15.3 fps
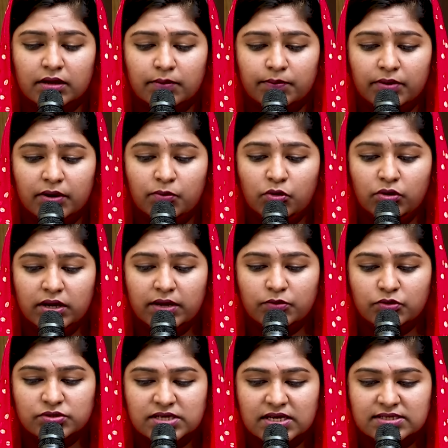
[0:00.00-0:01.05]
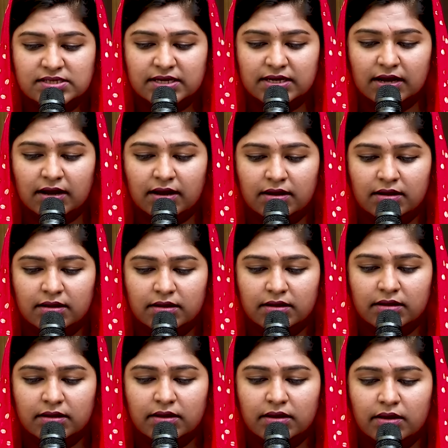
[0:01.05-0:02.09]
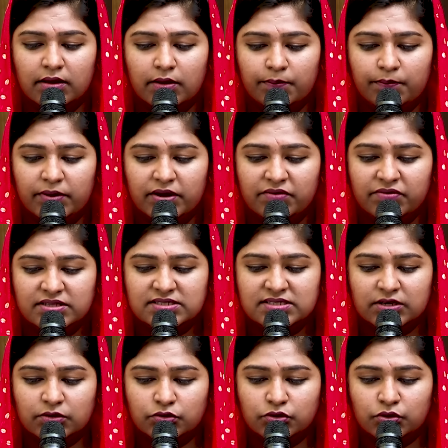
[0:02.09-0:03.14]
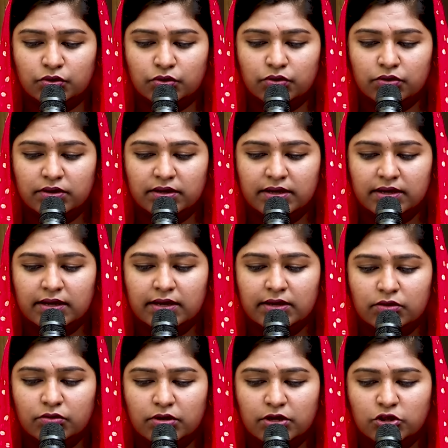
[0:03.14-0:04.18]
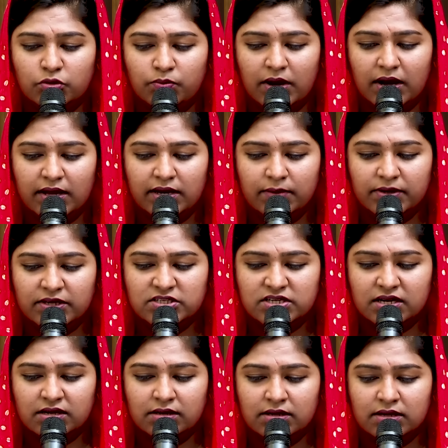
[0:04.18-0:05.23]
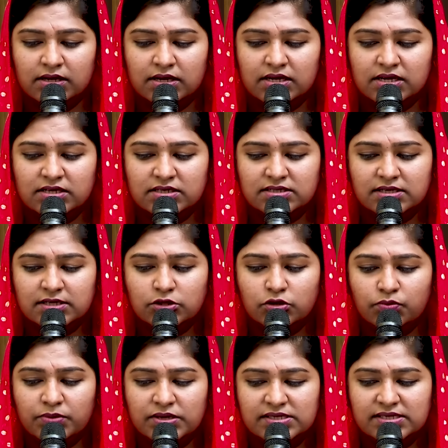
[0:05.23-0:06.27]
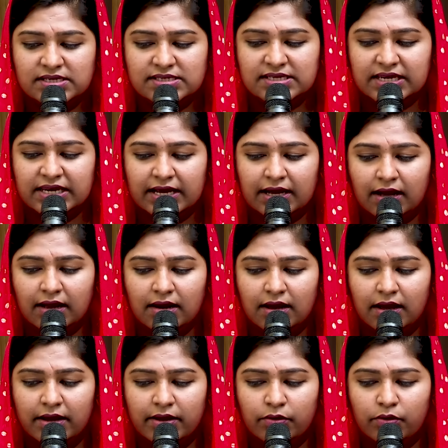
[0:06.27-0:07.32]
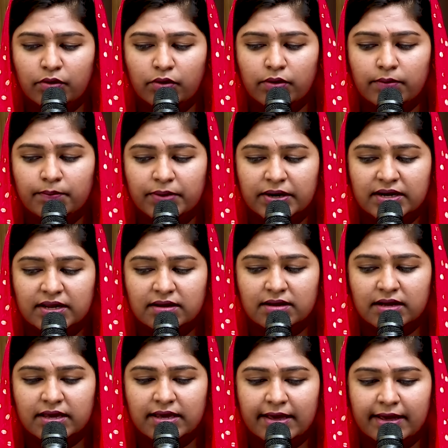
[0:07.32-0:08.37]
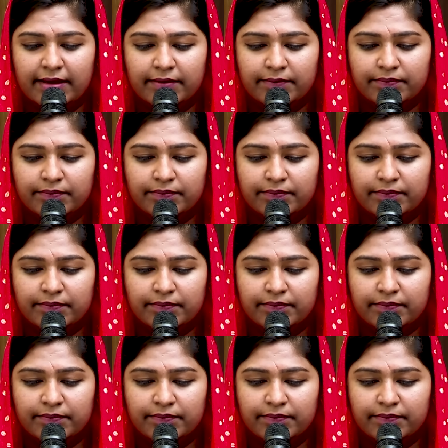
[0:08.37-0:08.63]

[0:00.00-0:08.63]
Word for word: प्रभु ने मूसा से कहा पर्वत से उतरो क्योंकि तुम्हारी प्रजा जिसे तुम मिस्र से निकाल लाए हो भटक गई है